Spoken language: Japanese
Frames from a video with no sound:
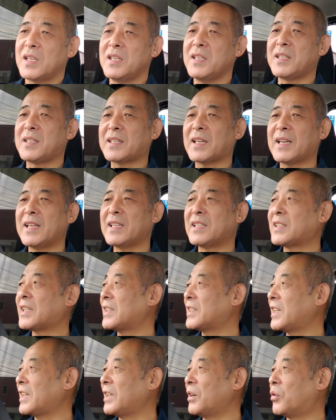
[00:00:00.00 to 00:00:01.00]
行ったら行っ
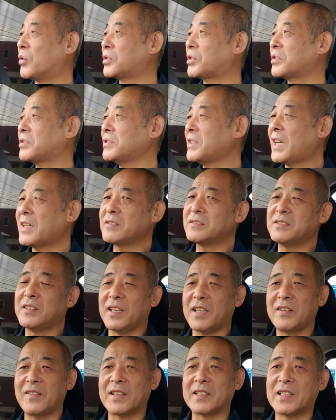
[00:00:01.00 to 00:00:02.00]
たってね、遅くなるん
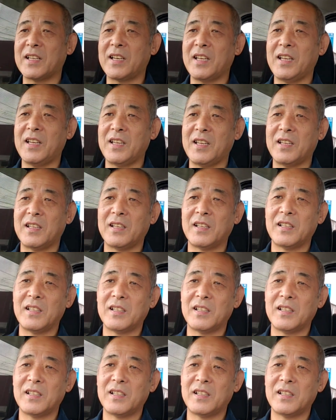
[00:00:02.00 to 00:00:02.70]
でね、またね。